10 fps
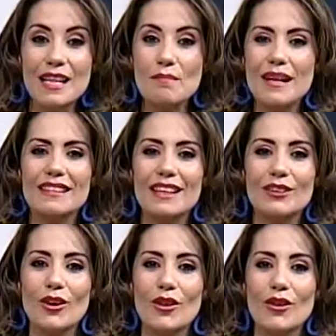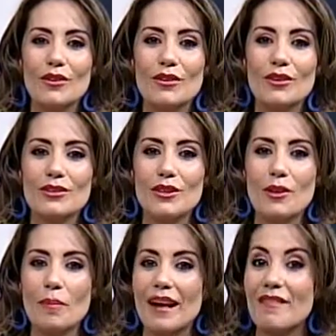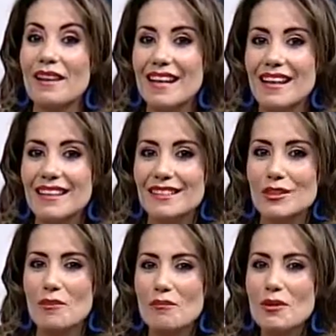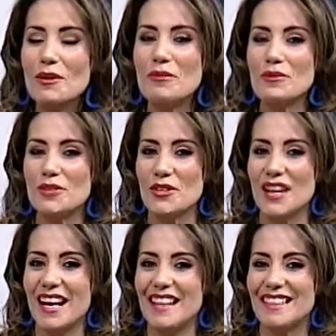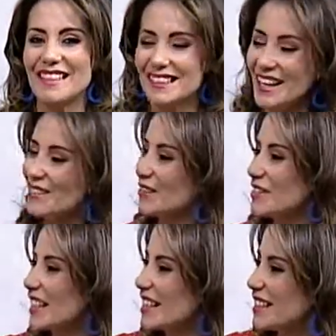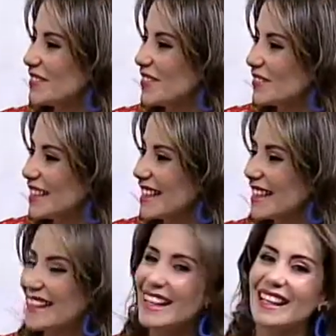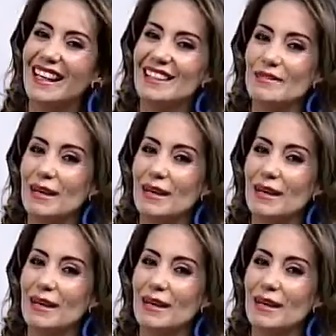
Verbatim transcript: y más que todo no solo para verlas, sino muy funcionales. Así es que le vamos a dar la bienvenida. Gracias